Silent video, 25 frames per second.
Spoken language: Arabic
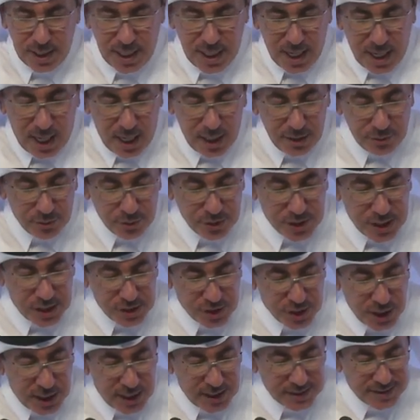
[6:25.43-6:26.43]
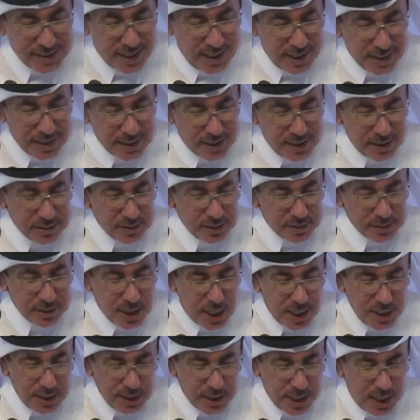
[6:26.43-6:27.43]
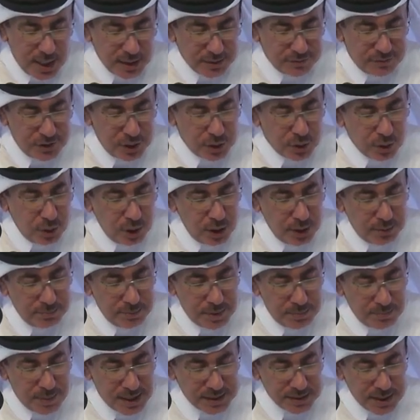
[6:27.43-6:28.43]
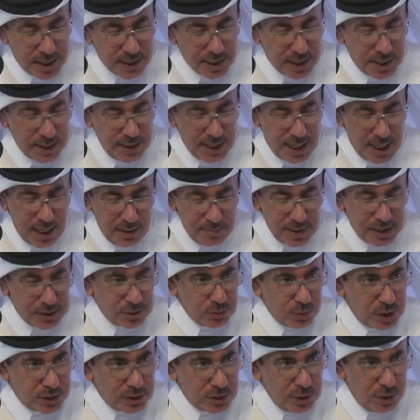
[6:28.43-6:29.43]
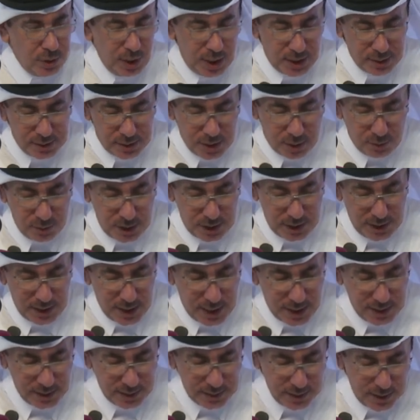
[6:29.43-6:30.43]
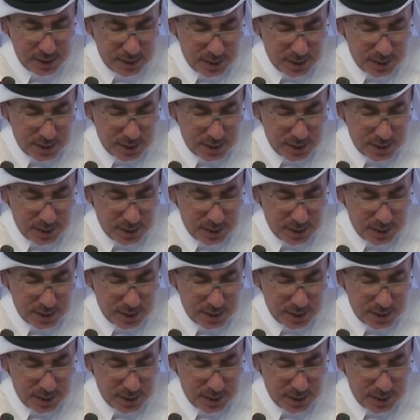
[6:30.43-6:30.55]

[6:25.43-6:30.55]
حيث سجلت حركة الطائرات في كل من مطاري حمد والدوحة الدوليين